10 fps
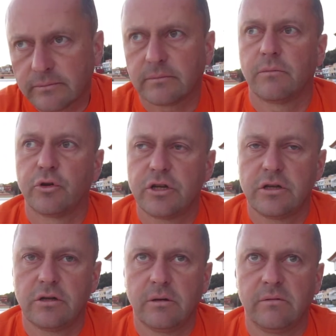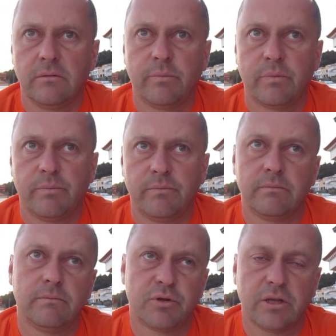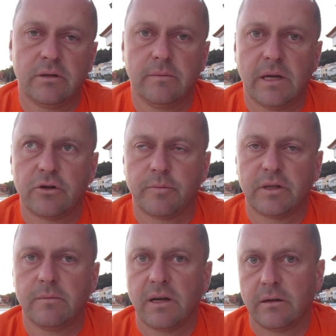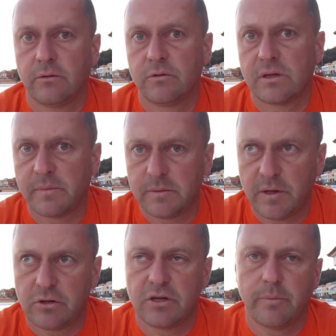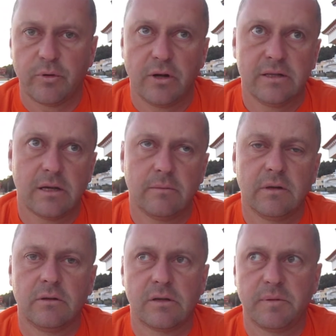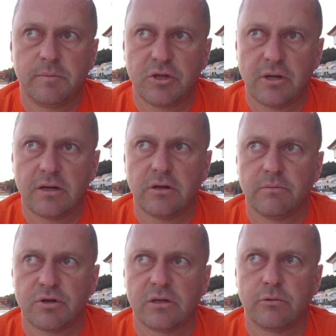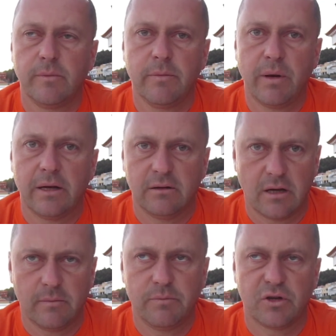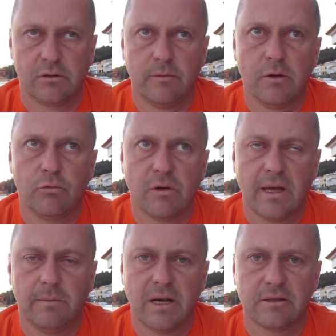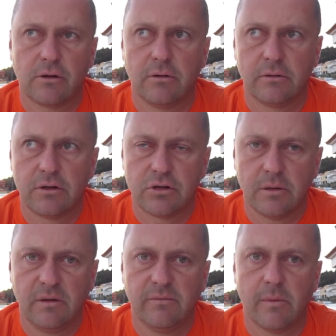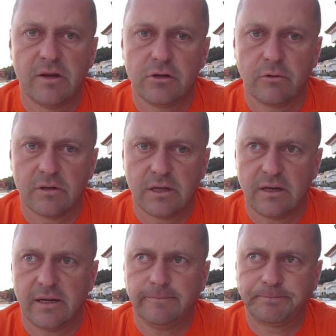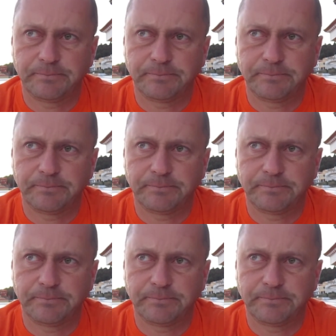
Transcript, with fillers: możecie się y, mm, przed tym jakoś potem jakoś zabezpieczyć. Ja polecam do zabezpieczenia się przed złymi planetami, przed złymi układami astrologicznymi w momencie urodzenia.